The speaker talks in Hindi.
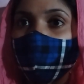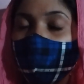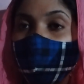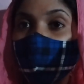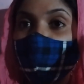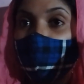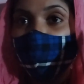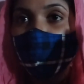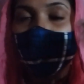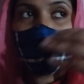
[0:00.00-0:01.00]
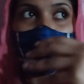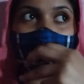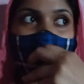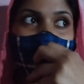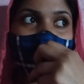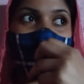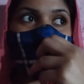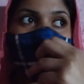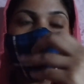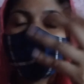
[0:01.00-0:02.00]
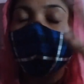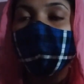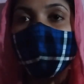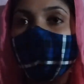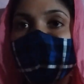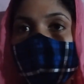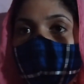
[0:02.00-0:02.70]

और मुझे काफ़ी चक्कर आ रहे थे तो इसलिए मैं बस तीन चार घंटे